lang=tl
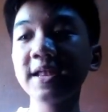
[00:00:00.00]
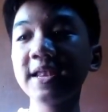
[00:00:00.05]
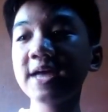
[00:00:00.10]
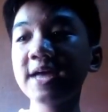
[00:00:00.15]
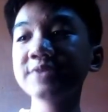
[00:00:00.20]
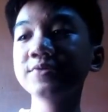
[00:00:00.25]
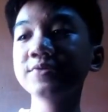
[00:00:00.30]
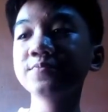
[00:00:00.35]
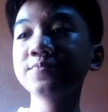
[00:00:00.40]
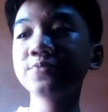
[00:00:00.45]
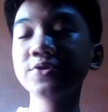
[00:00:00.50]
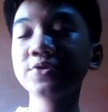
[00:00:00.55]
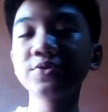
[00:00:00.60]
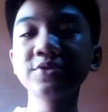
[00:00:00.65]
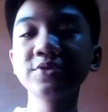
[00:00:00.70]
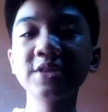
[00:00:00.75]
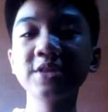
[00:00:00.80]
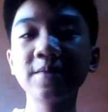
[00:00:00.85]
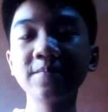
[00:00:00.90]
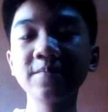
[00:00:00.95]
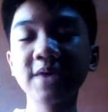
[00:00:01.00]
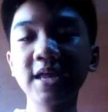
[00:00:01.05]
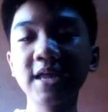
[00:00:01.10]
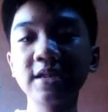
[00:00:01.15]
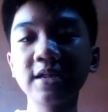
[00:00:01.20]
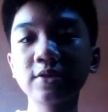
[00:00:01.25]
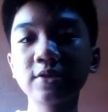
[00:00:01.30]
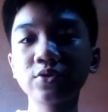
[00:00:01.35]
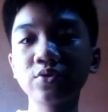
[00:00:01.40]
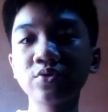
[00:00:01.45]
Lason po itong
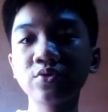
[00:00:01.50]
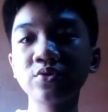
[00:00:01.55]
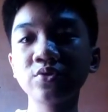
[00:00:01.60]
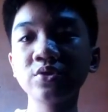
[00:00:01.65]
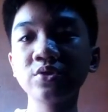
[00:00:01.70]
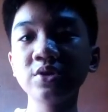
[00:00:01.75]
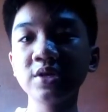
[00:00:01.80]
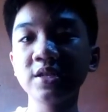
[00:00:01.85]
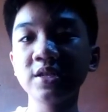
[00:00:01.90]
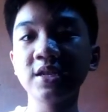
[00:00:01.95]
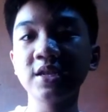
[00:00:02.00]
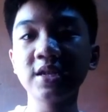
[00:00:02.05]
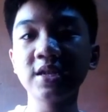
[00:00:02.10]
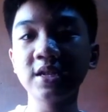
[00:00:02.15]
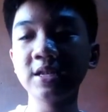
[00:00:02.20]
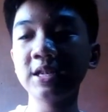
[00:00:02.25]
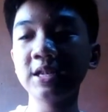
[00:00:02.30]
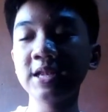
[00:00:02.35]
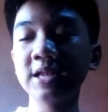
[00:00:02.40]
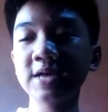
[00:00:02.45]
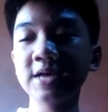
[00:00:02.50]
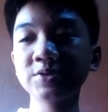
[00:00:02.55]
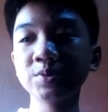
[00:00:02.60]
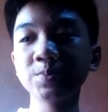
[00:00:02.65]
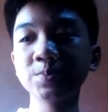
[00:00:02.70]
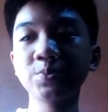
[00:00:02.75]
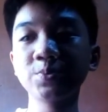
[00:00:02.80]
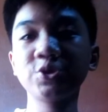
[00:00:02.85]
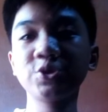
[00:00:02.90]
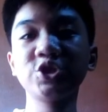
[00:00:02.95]
damkay na to.
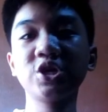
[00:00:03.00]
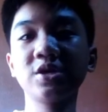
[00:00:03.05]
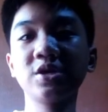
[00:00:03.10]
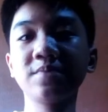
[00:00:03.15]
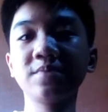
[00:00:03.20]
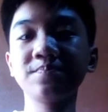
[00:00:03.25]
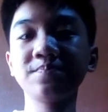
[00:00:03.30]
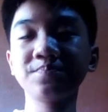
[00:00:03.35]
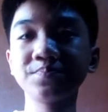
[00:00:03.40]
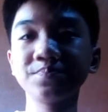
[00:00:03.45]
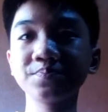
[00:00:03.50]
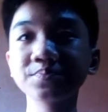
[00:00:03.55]
Lason po siya.